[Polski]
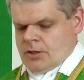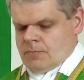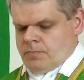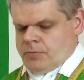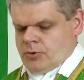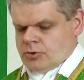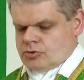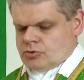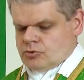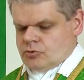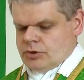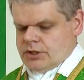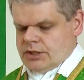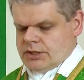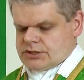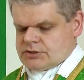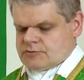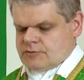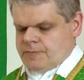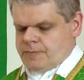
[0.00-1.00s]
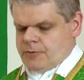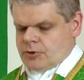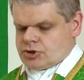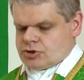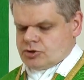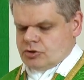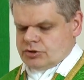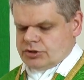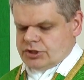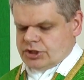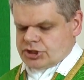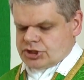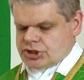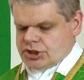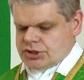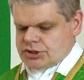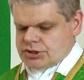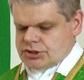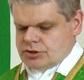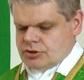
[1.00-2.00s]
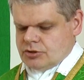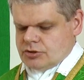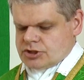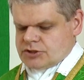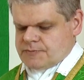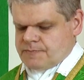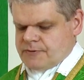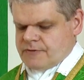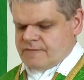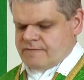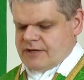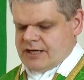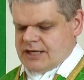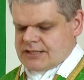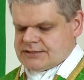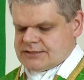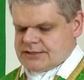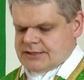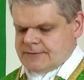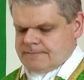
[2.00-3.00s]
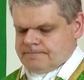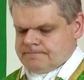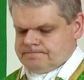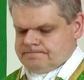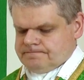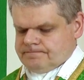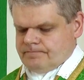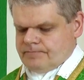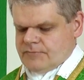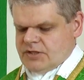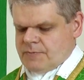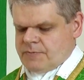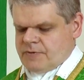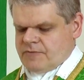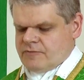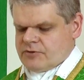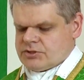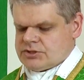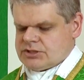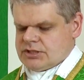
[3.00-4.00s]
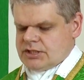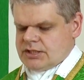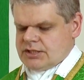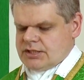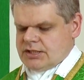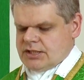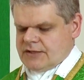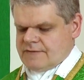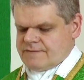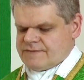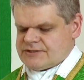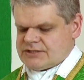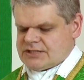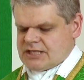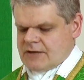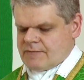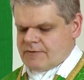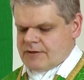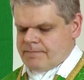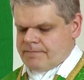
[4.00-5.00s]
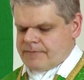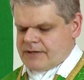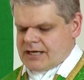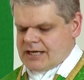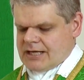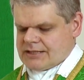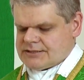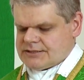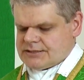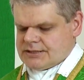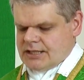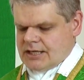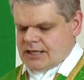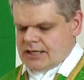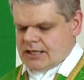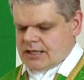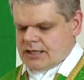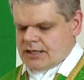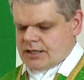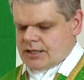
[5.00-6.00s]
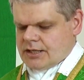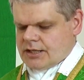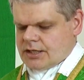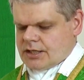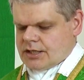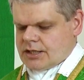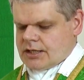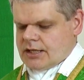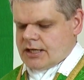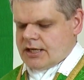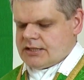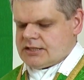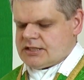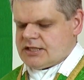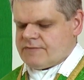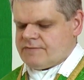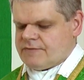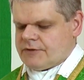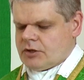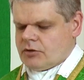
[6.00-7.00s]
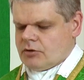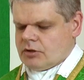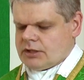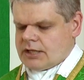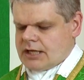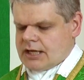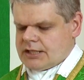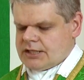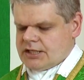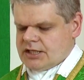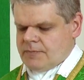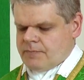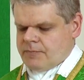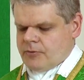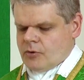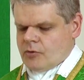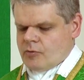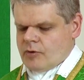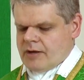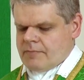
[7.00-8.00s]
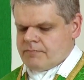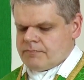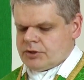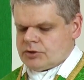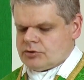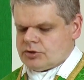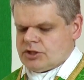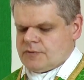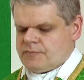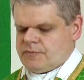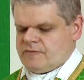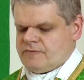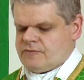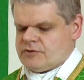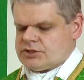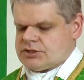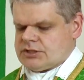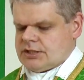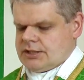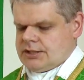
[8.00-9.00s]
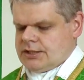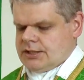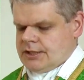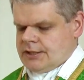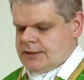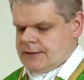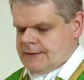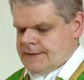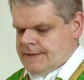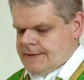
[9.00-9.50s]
Po drugie, zły początek często sprowadza niepowodzenie w całej pracy, ale źle jej wykonanie pogłębia to niepowodzenie.